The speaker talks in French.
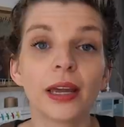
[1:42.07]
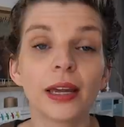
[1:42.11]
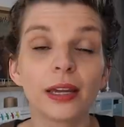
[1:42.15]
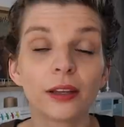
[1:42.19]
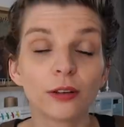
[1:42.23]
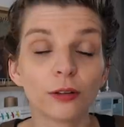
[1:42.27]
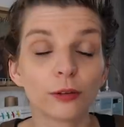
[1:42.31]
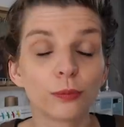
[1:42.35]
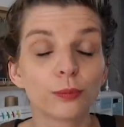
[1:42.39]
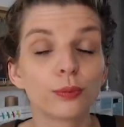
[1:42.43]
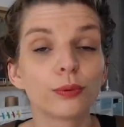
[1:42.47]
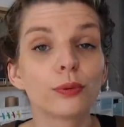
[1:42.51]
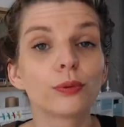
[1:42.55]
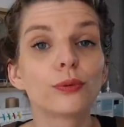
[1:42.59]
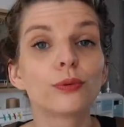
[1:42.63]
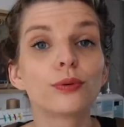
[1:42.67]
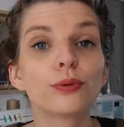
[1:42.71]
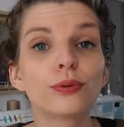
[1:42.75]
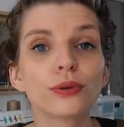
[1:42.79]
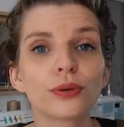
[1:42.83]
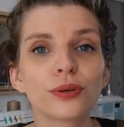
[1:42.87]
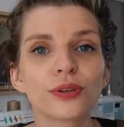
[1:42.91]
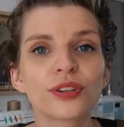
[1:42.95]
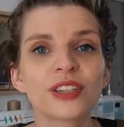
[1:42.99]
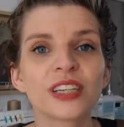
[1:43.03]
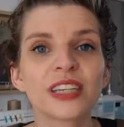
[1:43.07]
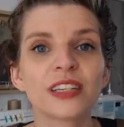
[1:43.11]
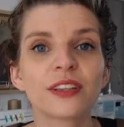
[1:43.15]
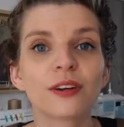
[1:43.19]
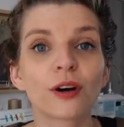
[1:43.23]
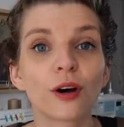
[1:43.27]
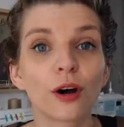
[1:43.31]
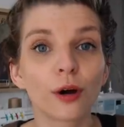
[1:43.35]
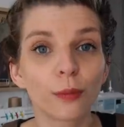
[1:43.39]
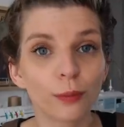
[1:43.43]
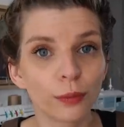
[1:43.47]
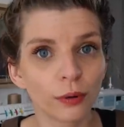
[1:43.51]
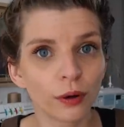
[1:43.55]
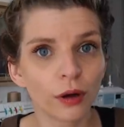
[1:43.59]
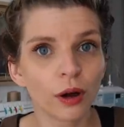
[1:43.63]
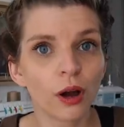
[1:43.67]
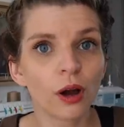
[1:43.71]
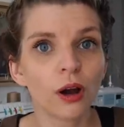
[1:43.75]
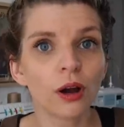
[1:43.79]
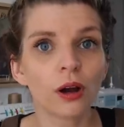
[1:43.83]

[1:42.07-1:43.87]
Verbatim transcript: Et donc pour coudre cette robe,